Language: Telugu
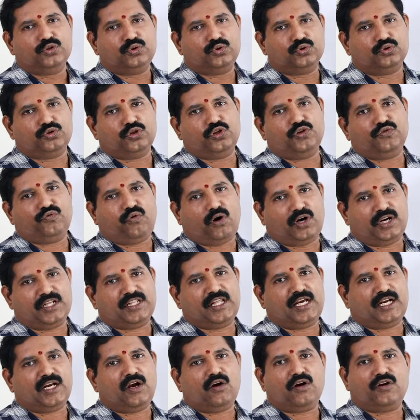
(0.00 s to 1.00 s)
టూ థౌజండ్ ఫార్టీ
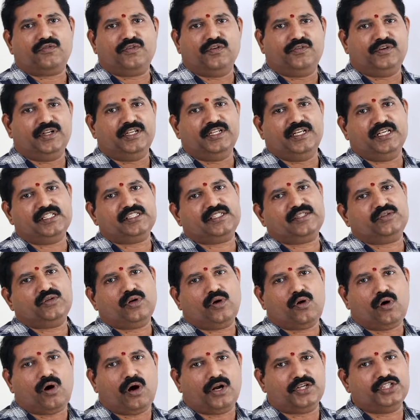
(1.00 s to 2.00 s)
దాకా ఒక ఫిఫ్టీన్ ఇయర్స్
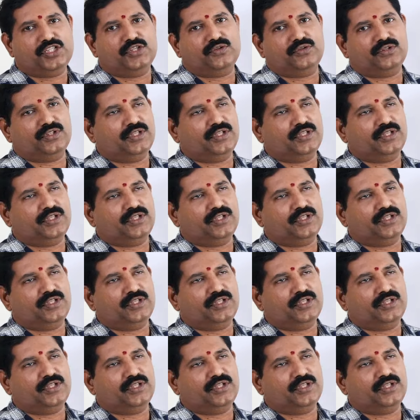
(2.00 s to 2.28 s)
హారిజన్